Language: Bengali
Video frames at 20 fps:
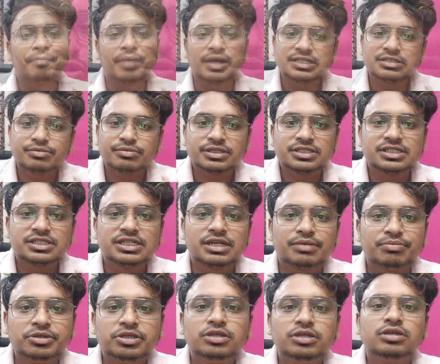মাঝে মাঝেই
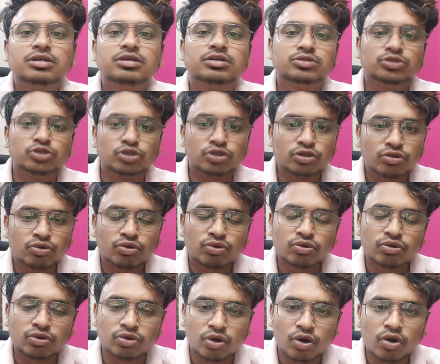আমি যদি কোনো
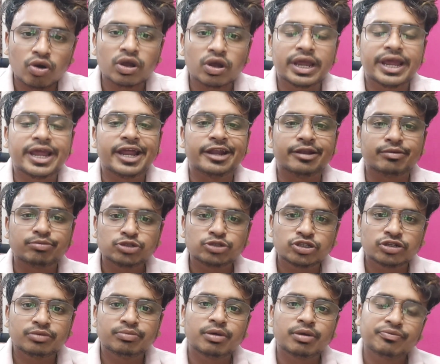ডগ
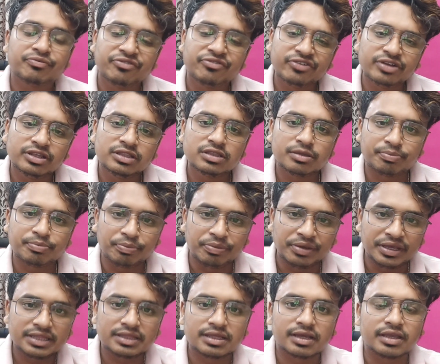অ্যাডাপশন বা ফ্রিতে
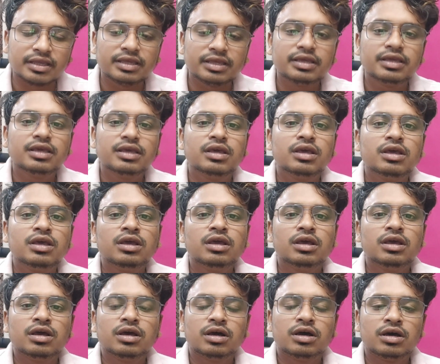পেয়ে থাকি
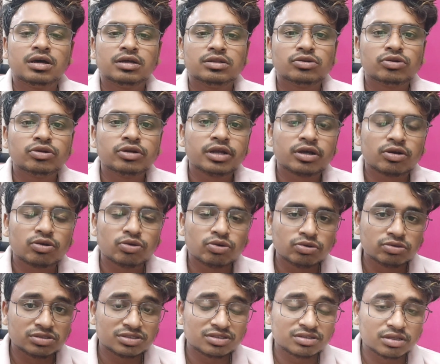ধরে রাখো
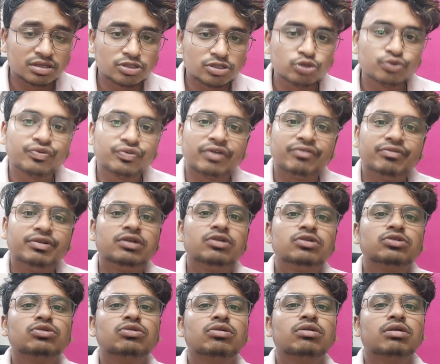কিছু
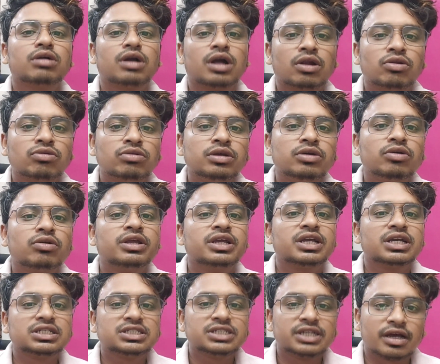ফ্যামিলিগত কারণে অনেকে
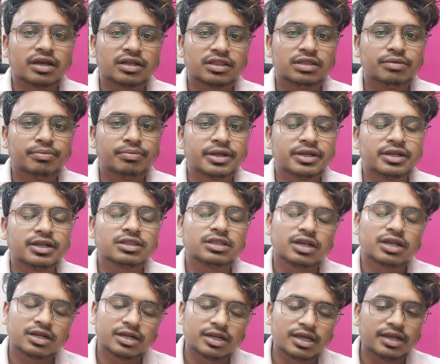আছে রাখতে পারে না
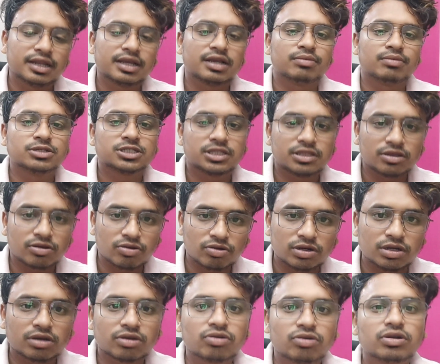তারা ডাইরেক্ট আমার সাথে
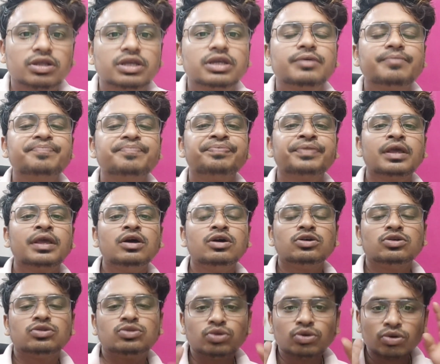কন্ট্যাক্ট করে
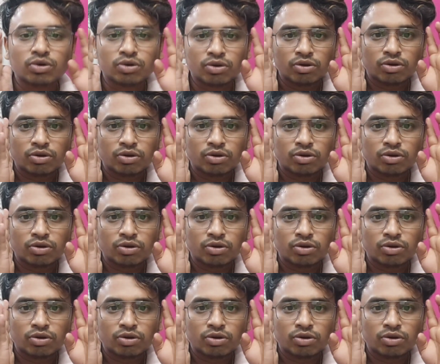তো